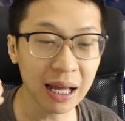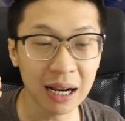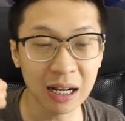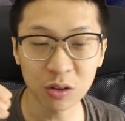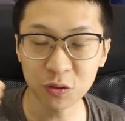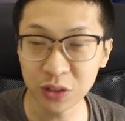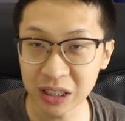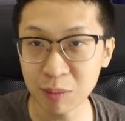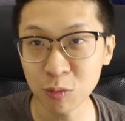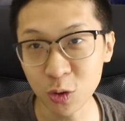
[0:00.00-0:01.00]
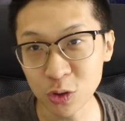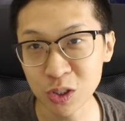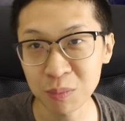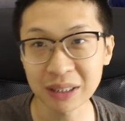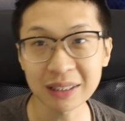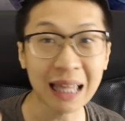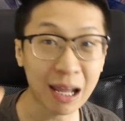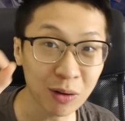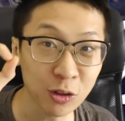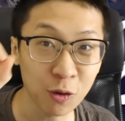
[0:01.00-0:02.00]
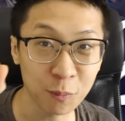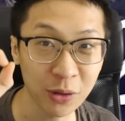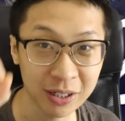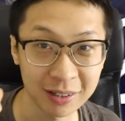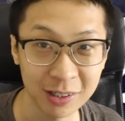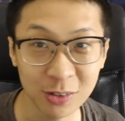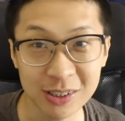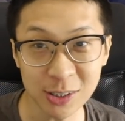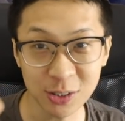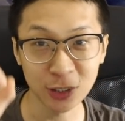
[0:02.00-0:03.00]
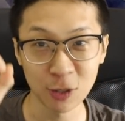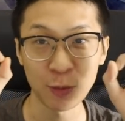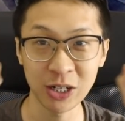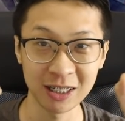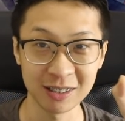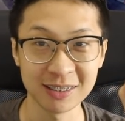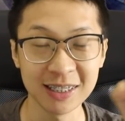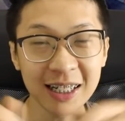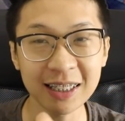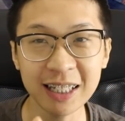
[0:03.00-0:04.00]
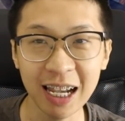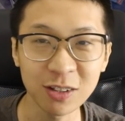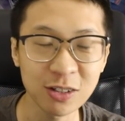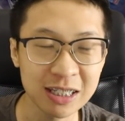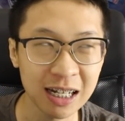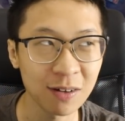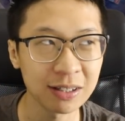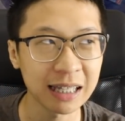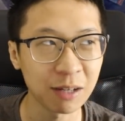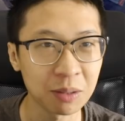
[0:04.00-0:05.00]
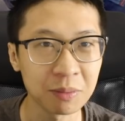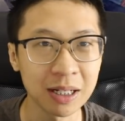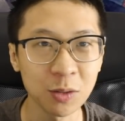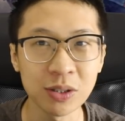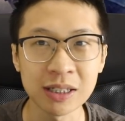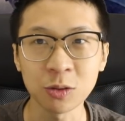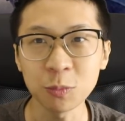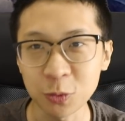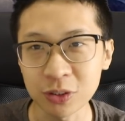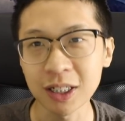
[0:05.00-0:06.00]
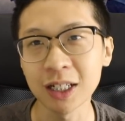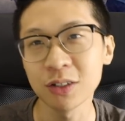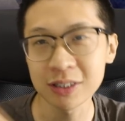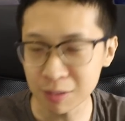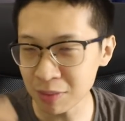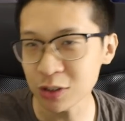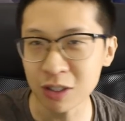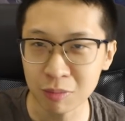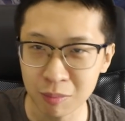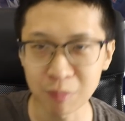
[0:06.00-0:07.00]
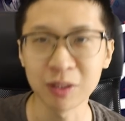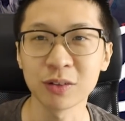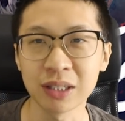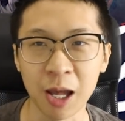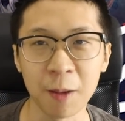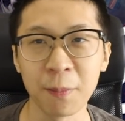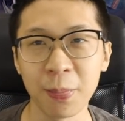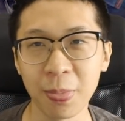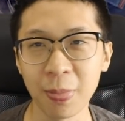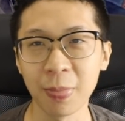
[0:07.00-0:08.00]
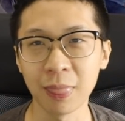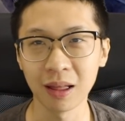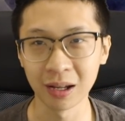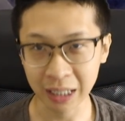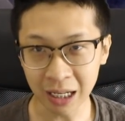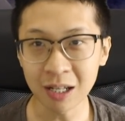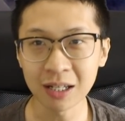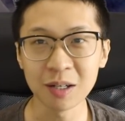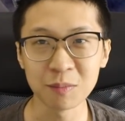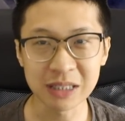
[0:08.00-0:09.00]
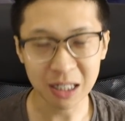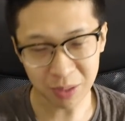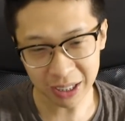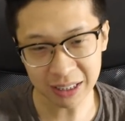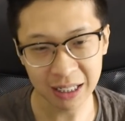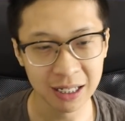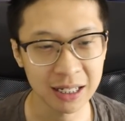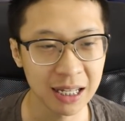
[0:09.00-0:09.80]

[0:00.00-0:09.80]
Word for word: kalah lawan Vietnam 2-0, berarti Taiwan 0 poin, Indonesia juga 0 poin. Jadi ketika Indonesia lawan Taiwan menang 2-1 pun, Indonesia maju ke babak berikutnya. Oke, bisa ngebayangin ya.